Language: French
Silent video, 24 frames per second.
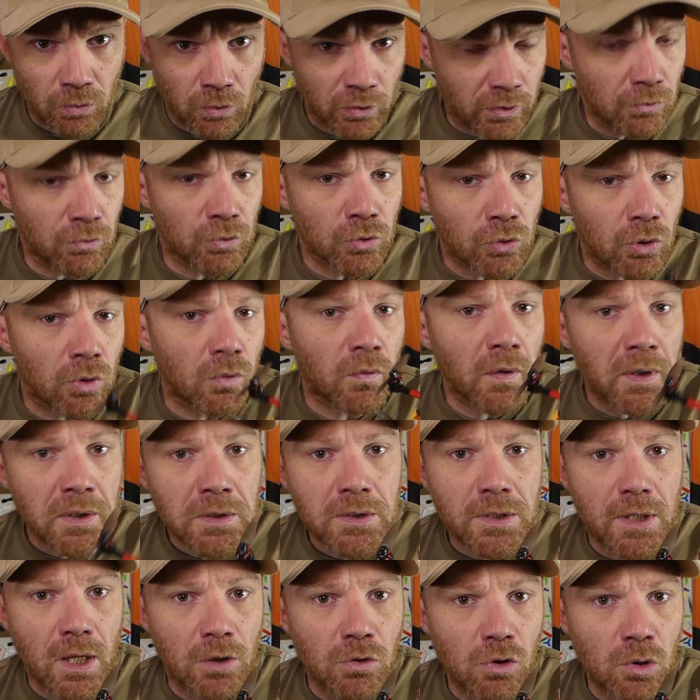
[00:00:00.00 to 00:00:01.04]
Donc si vous trouvez
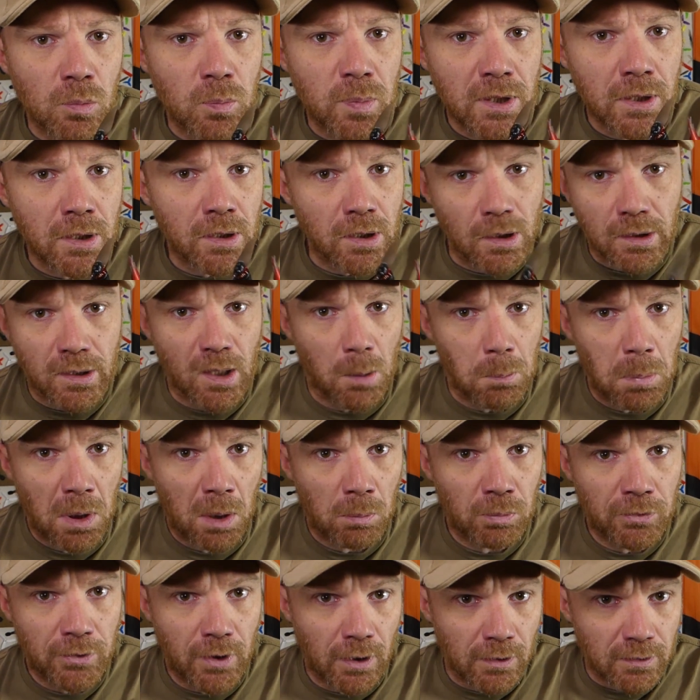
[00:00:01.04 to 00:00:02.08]
une canopie qui est
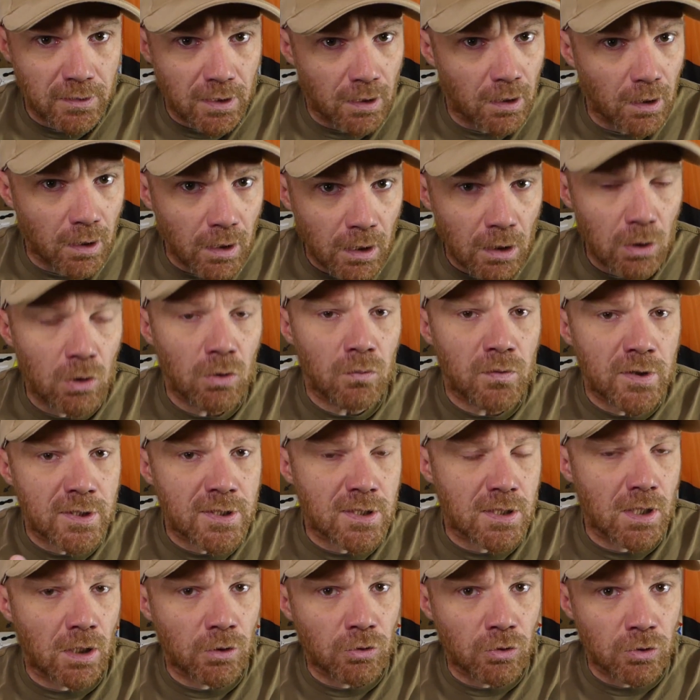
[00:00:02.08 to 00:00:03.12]
capable d'intégrer le
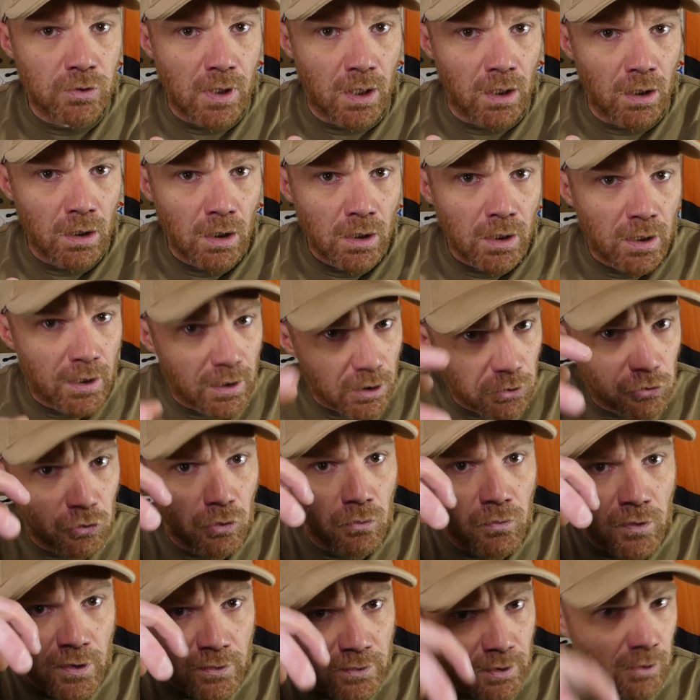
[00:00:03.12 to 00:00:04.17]
Vista dedans et de se
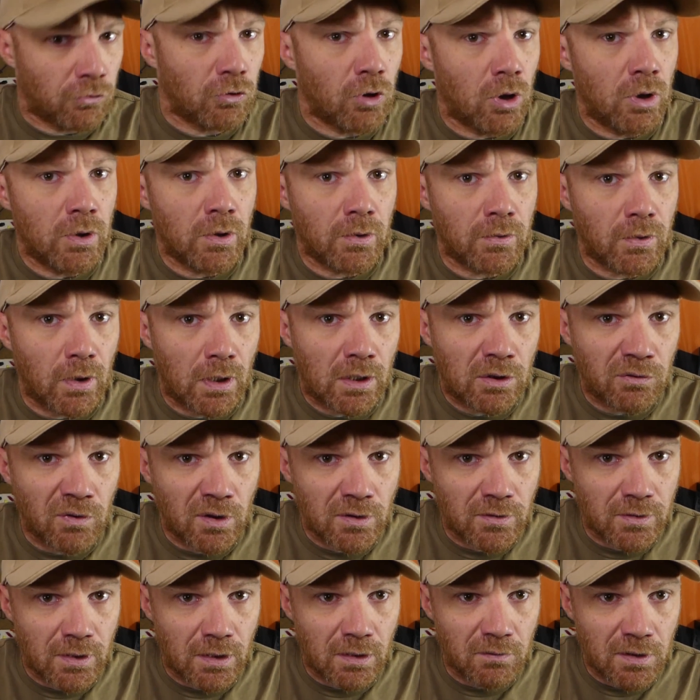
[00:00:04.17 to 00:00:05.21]
fixer sur un Anthrax
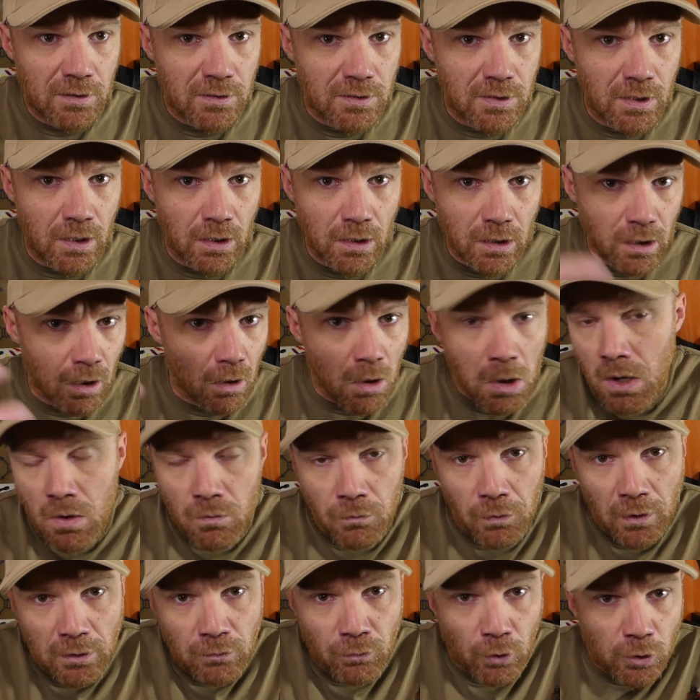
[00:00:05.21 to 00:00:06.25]
25-25,
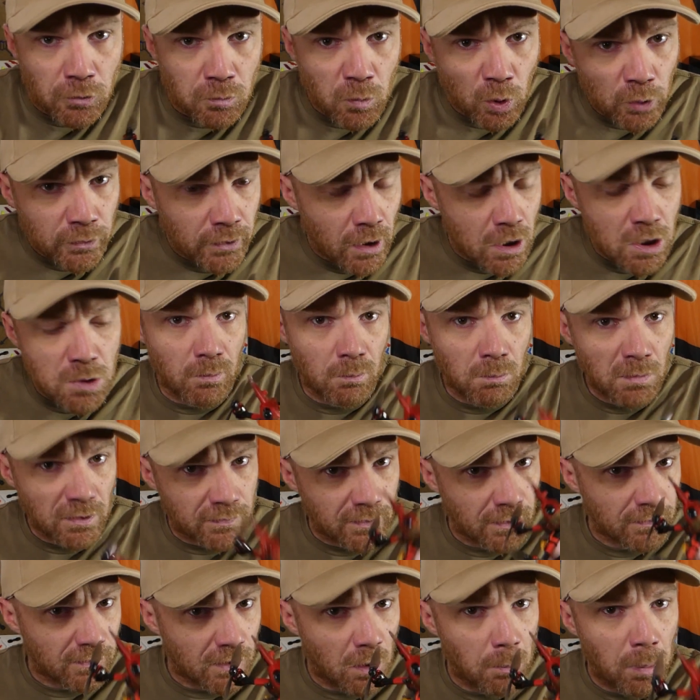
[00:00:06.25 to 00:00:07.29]
faites votre montage. Mais
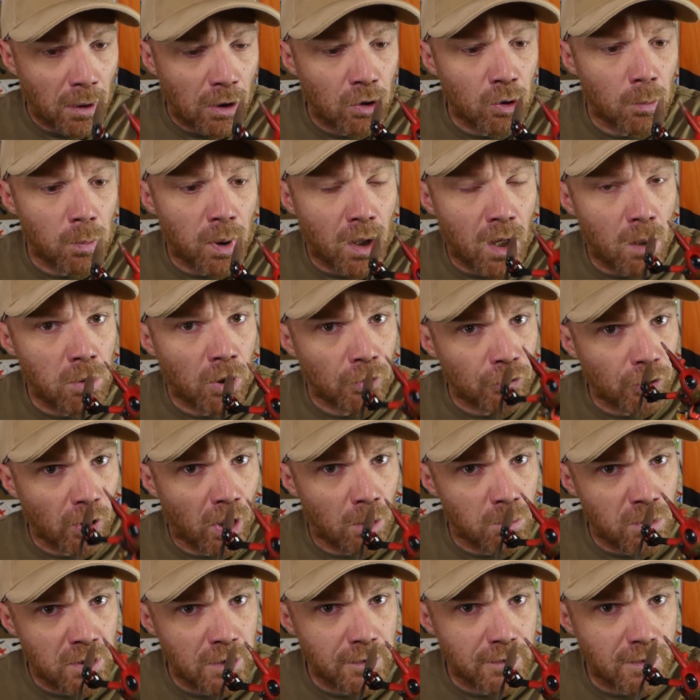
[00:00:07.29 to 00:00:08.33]
ça ne sera pas comparable en
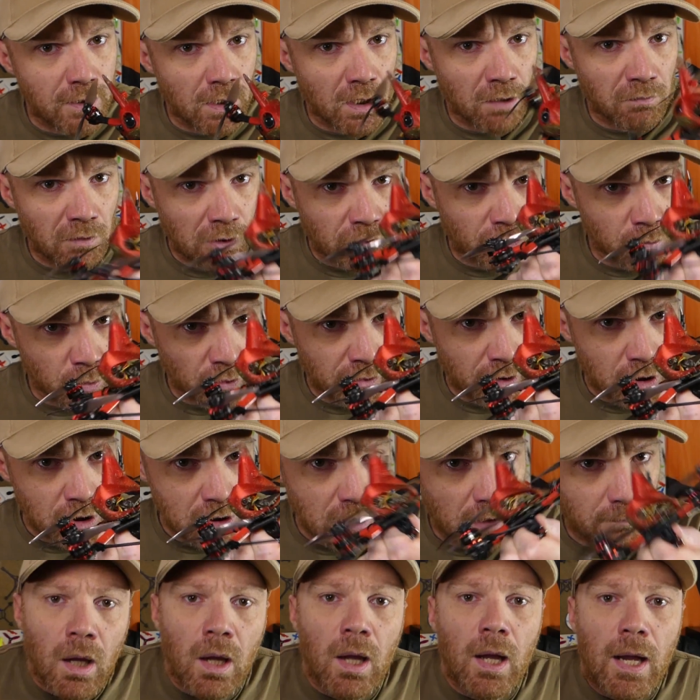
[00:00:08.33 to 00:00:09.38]
durabilité avec ce
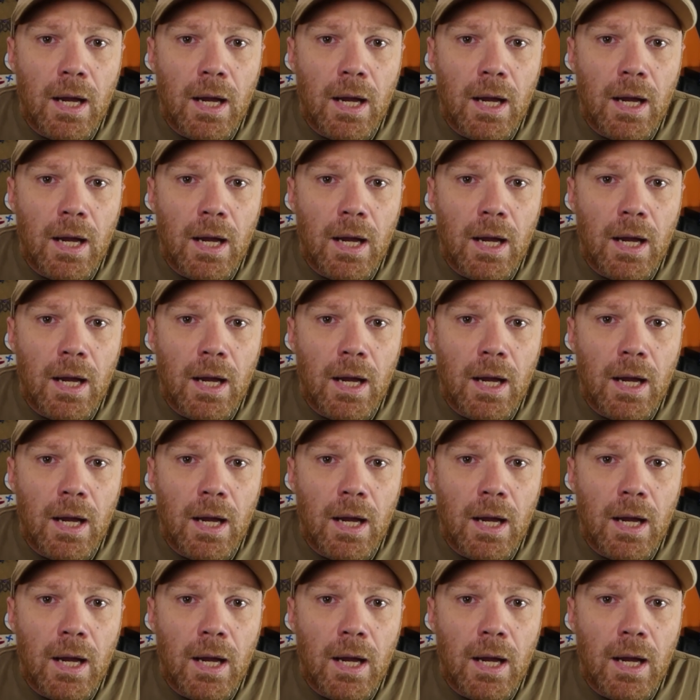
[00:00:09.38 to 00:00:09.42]
montage-là.